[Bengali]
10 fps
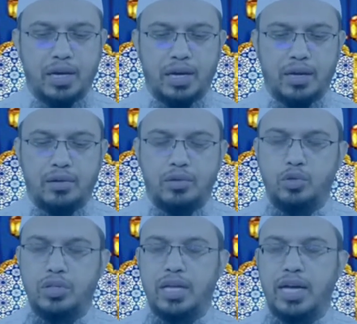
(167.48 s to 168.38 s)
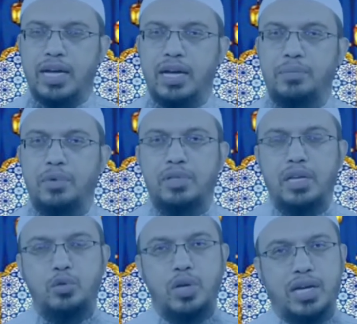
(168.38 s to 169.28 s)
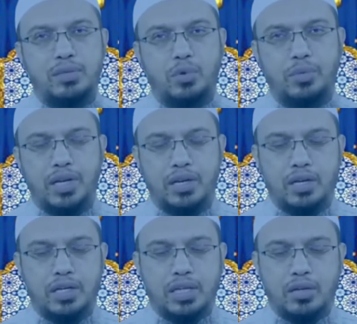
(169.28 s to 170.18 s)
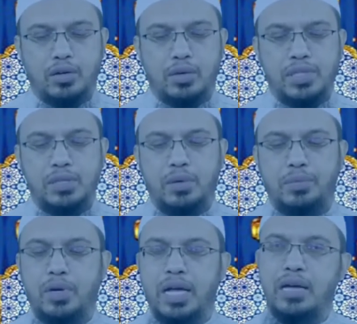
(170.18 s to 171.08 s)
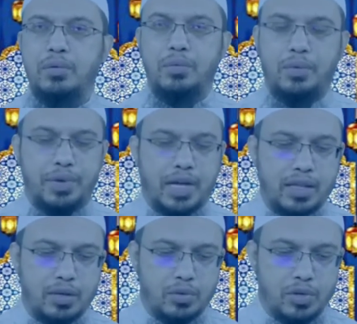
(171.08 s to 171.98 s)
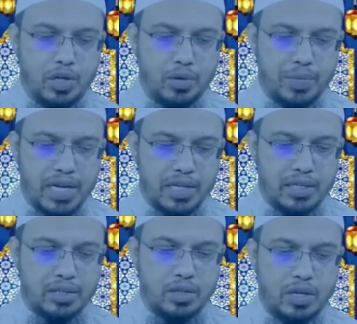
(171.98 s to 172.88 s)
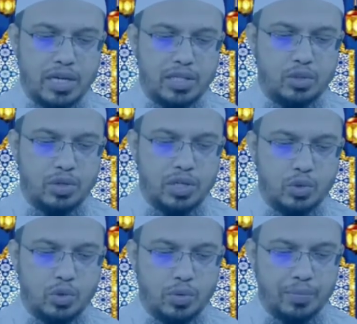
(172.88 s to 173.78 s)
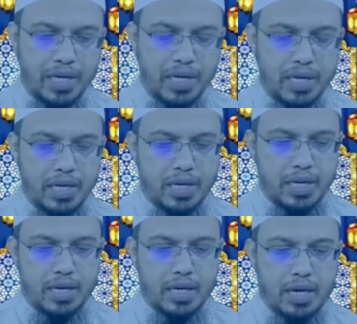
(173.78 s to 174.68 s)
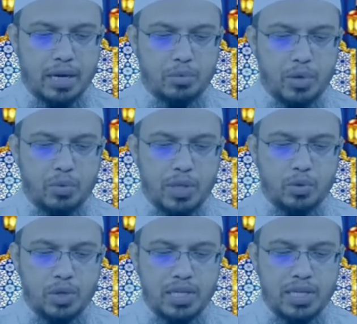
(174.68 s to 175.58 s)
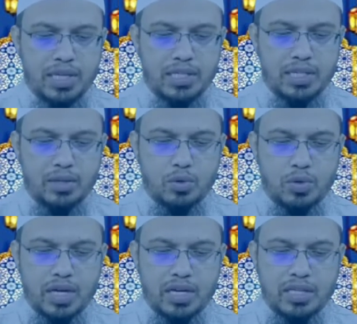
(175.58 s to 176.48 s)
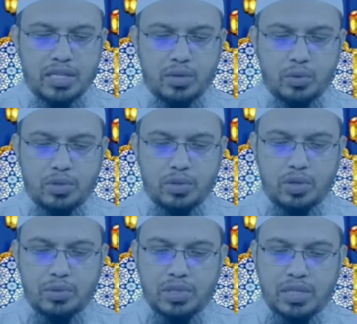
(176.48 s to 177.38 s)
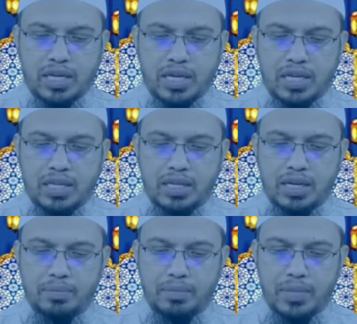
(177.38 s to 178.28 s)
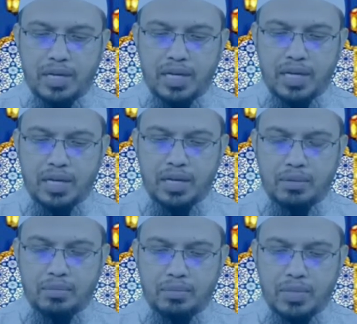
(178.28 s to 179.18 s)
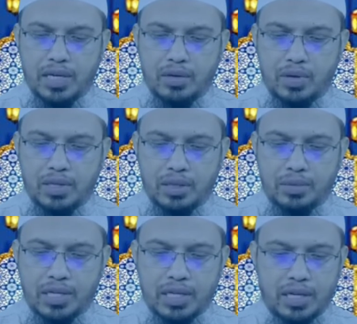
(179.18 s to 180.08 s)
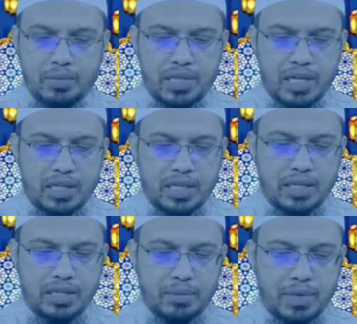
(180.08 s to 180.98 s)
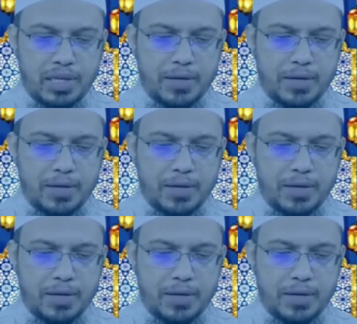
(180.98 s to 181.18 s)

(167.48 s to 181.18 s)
আর যদি একা একা পড়েন তাহলে দুই রাকাত পড়বেন সাধারণ নামাজ যেভাবে পড়েন একইভাবে পড়বেন আলাদা কোনো নিয়ম নেই জাস্ট রাকাত সংখ্যা শুধু কমবে আব্দুল আব্বাল তুহিন লিখেছেন কোনো নারীর দিকে উত্তেজনা অবস্থায় তাকালে তার মেয়ে বিয়ে করা যাবে কি না এর বিধান কি যাবে